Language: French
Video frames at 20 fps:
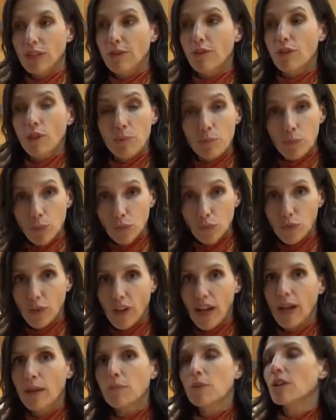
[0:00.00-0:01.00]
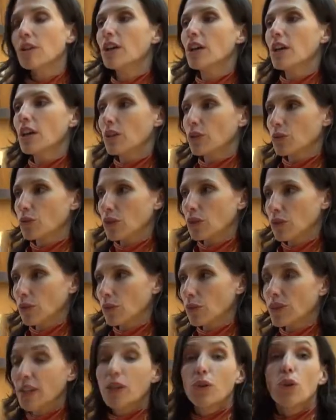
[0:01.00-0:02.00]
développement durable,
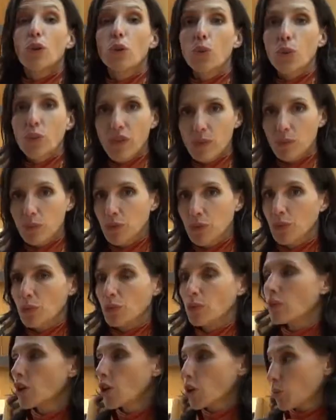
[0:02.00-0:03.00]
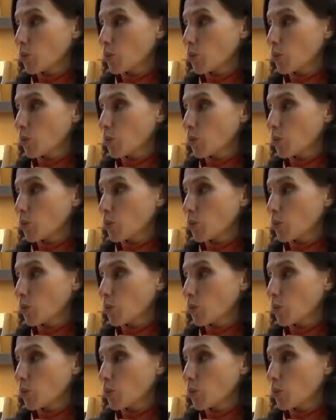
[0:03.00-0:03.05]
d'éco-conception,